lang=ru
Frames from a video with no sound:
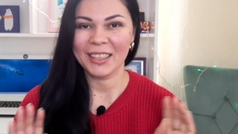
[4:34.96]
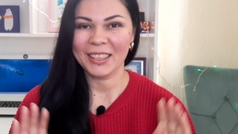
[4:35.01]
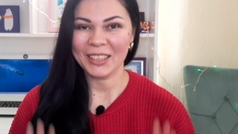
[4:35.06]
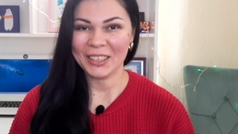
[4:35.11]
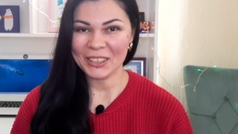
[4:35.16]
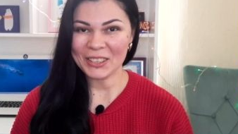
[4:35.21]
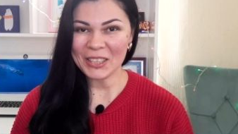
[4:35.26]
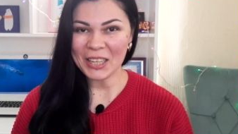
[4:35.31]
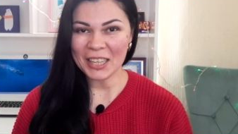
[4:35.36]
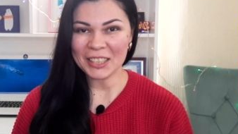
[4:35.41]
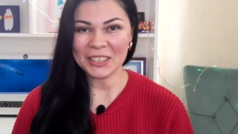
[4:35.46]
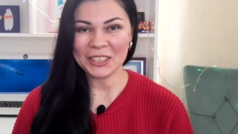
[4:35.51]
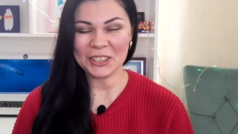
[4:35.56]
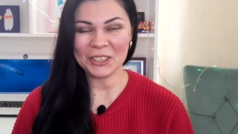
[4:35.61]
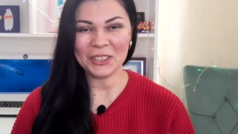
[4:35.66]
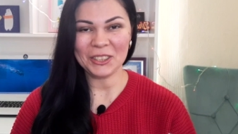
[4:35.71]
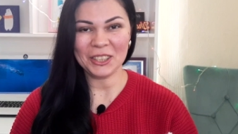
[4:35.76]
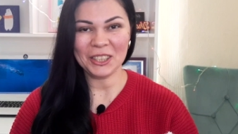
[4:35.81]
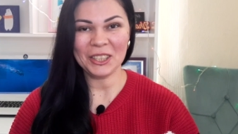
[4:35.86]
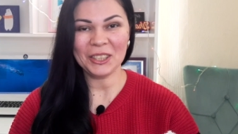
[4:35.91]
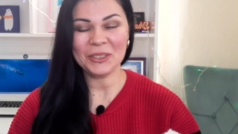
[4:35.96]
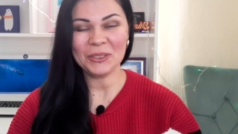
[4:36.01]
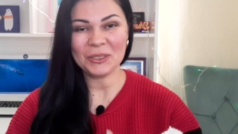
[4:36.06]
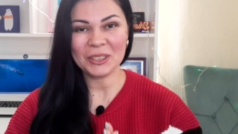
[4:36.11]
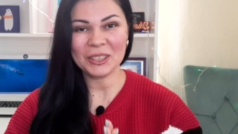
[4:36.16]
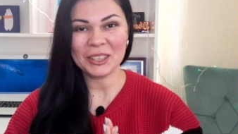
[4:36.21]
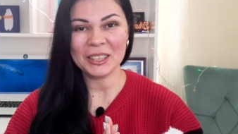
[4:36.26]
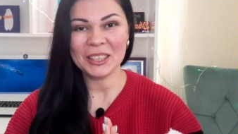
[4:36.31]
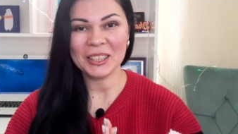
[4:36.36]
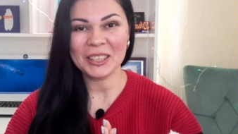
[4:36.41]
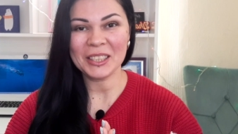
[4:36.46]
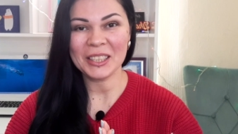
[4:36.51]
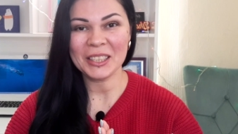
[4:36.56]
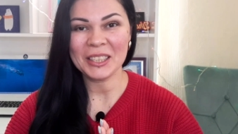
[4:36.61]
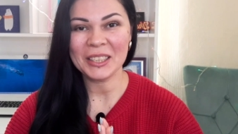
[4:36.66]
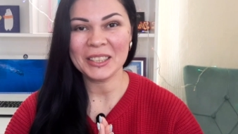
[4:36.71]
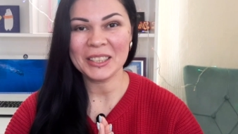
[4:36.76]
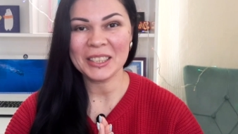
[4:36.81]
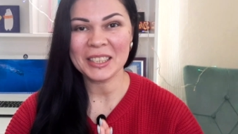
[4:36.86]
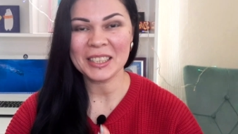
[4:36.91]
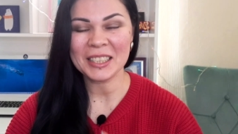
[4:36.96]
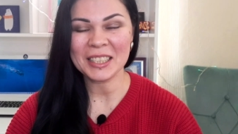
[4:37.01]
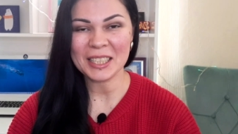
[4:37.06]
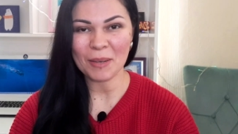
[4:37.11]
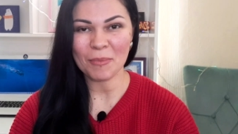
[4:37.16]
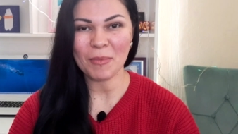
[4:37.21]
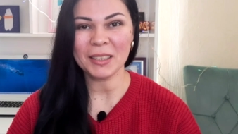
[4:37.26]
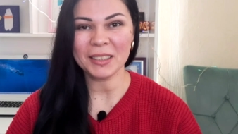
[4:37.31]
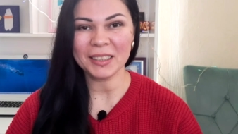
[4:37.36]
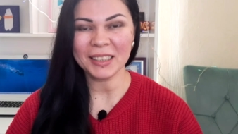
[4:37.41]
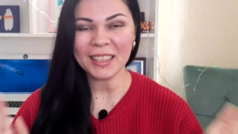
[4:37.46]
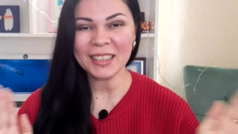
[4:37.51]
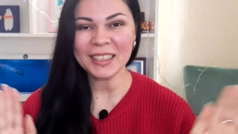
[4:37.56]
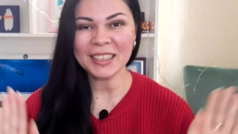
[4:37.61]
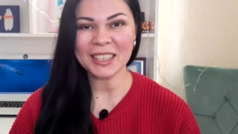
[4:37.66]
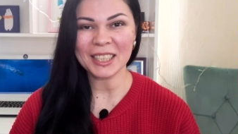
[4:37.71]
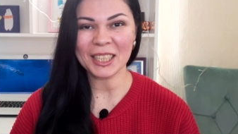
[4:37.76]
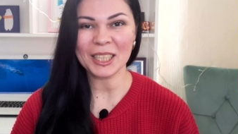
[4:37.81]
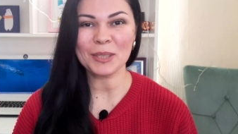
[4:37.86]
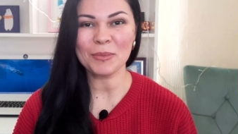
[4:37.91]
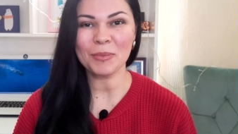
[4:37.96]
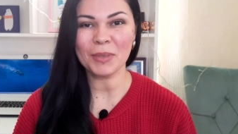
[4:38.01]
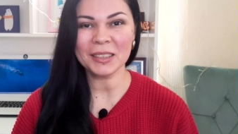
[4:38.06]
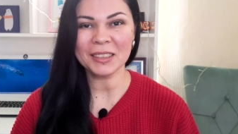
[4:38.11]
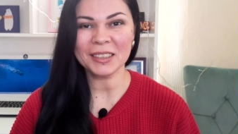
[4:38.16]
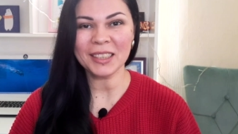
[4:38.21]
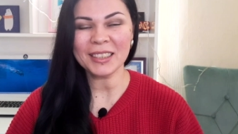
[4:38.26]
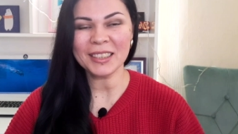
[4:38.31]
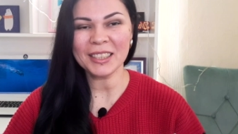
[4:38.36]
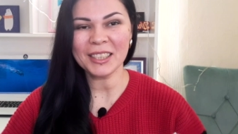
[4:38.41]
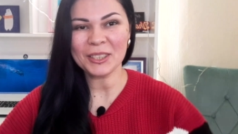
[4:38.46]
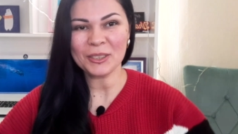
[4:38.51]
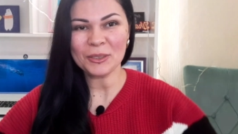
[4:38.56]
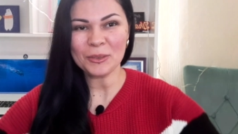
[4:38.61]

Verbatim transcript: Ну ладно, что-то я тут э, заболталась, разболталась.